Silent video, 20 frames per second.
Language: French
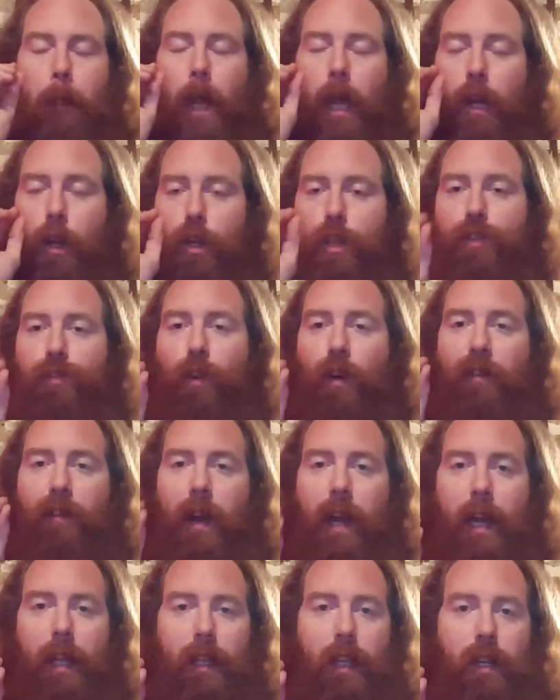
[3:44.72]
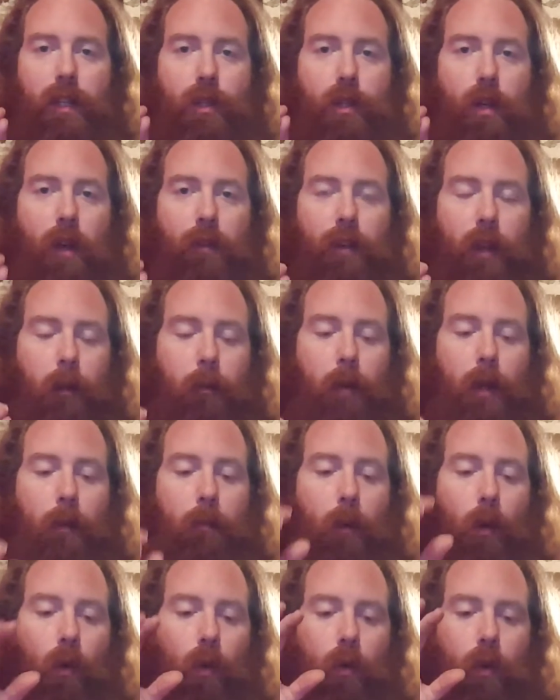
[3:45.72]
Et là, je vais faire attention avec mes
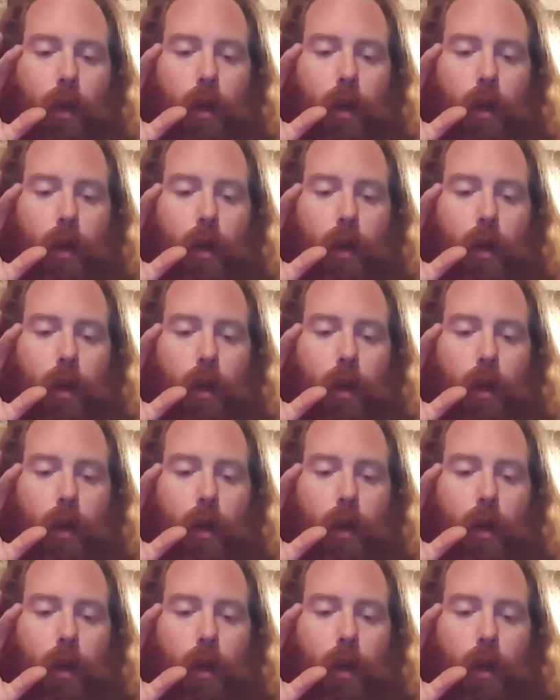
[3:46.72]
mots.